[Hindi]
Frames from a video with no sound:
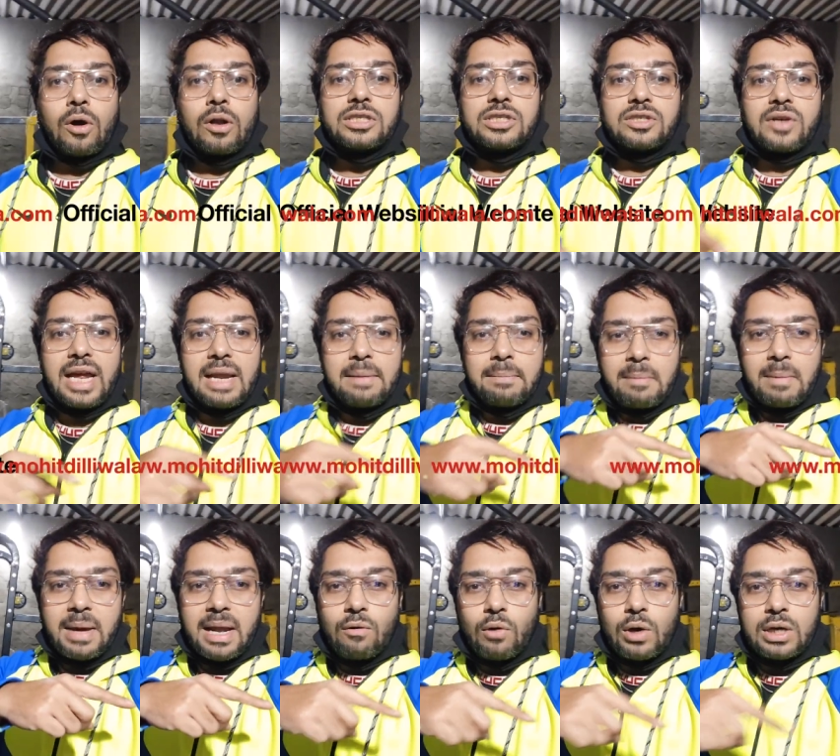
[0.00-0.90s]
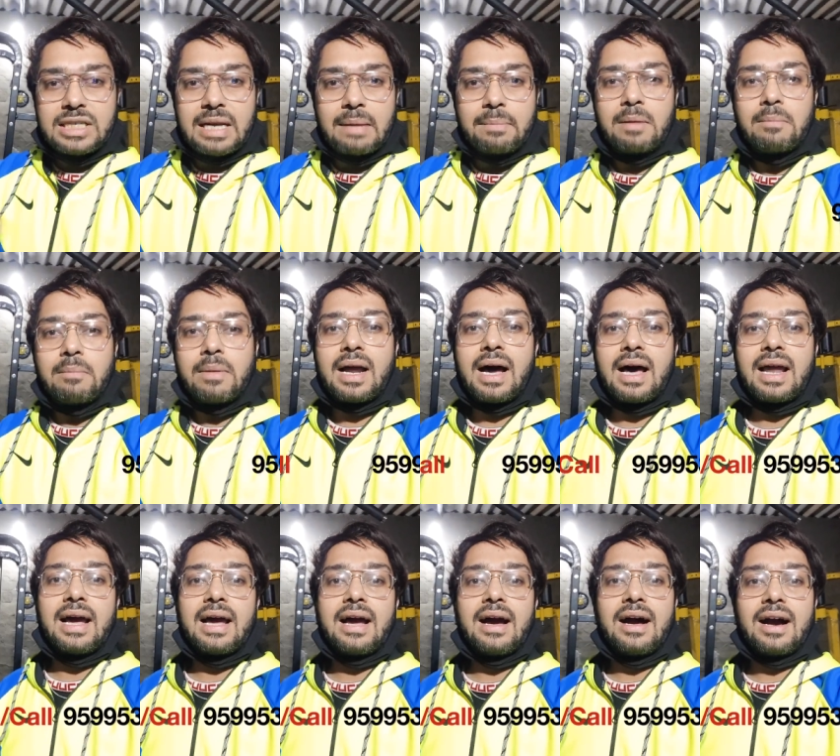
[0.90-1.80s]
और स्क्रीन पे मेरा व्हाट्सएप नंबर
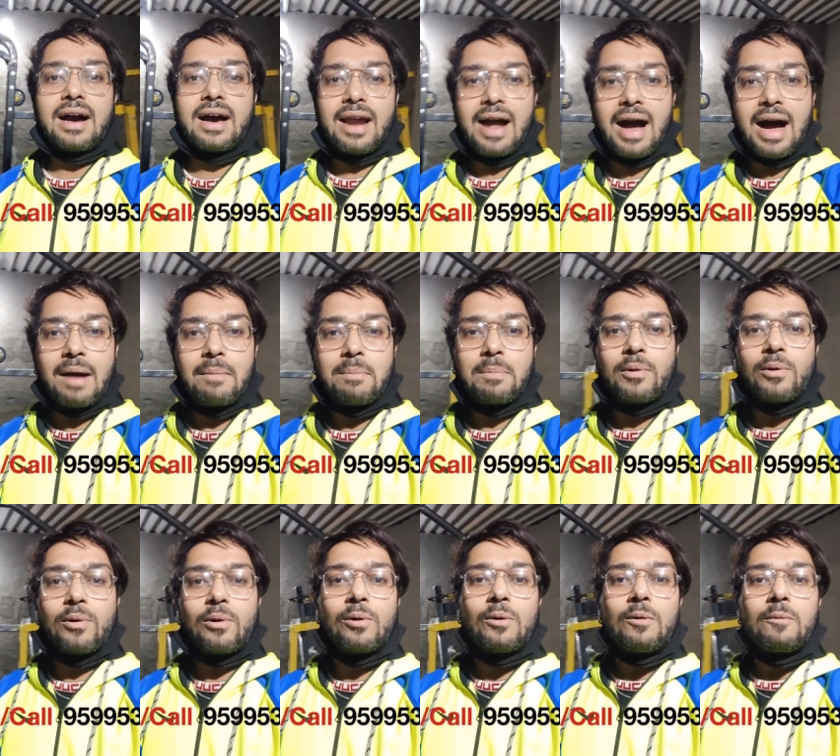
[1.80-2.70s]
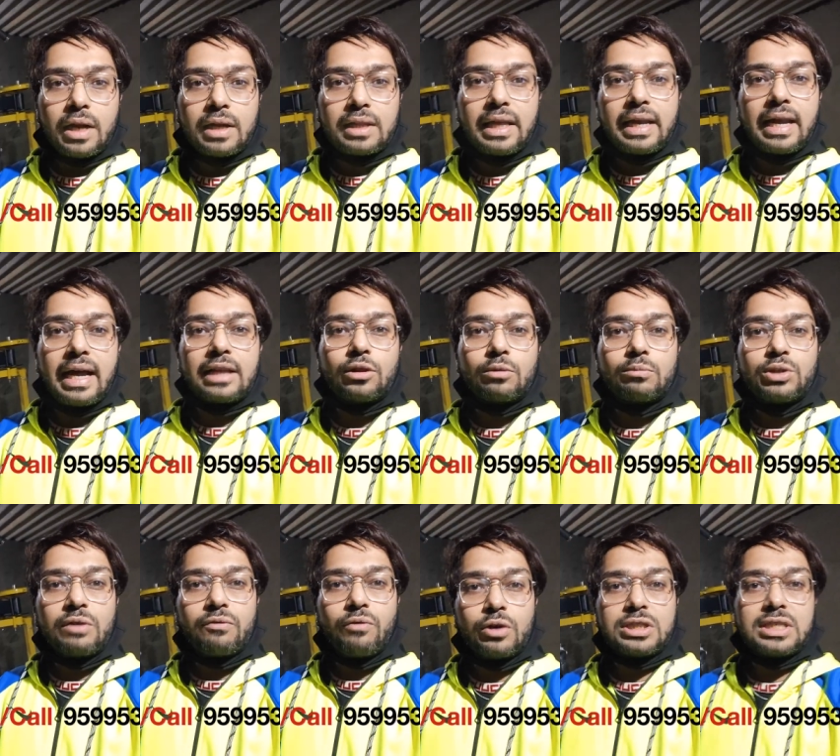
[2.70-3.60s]
आ रहा है अगर आपको ऑर्डर देना है तो
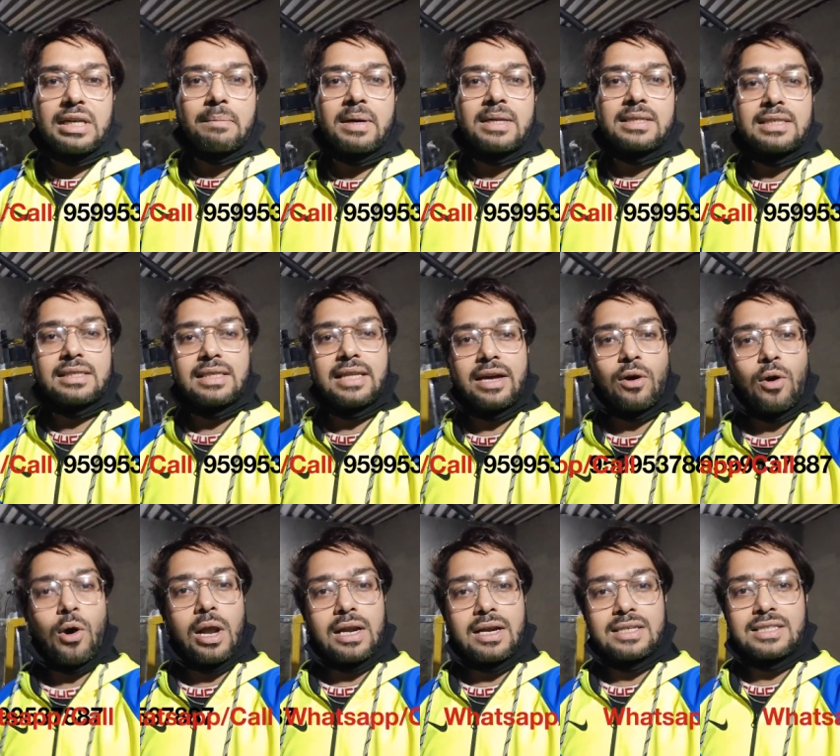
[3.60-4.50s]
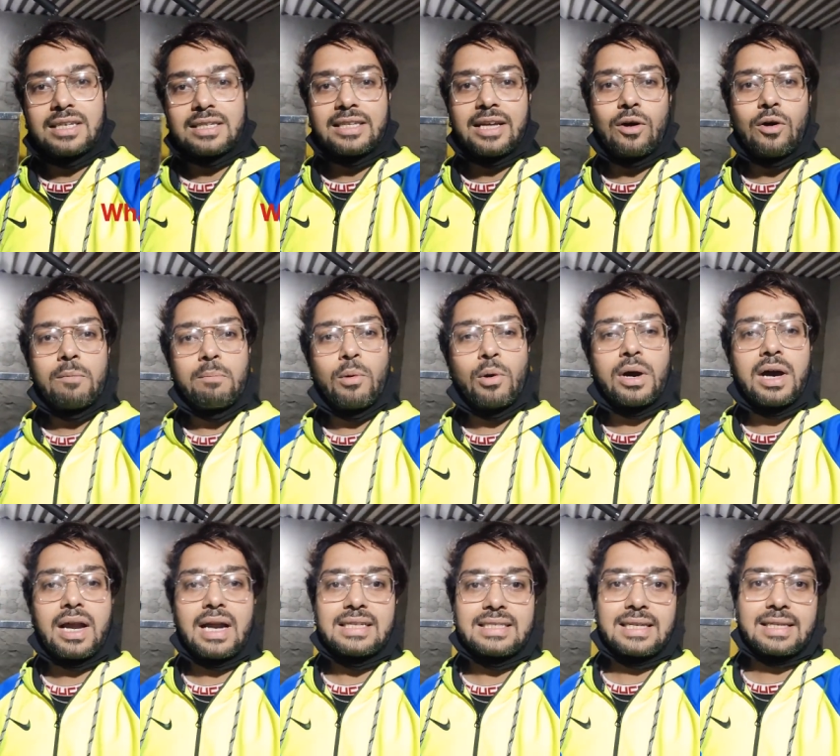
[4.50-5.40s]
मुझे व्हाट्सएप कर सकते हैं कॉल कर सकते हैं और
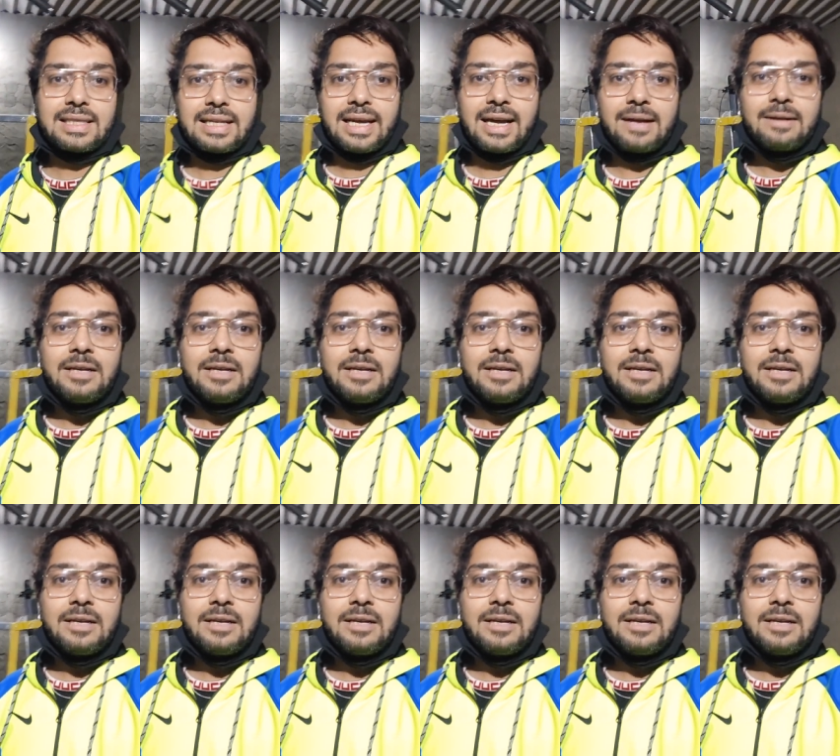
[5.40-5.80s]
बुक करा सकते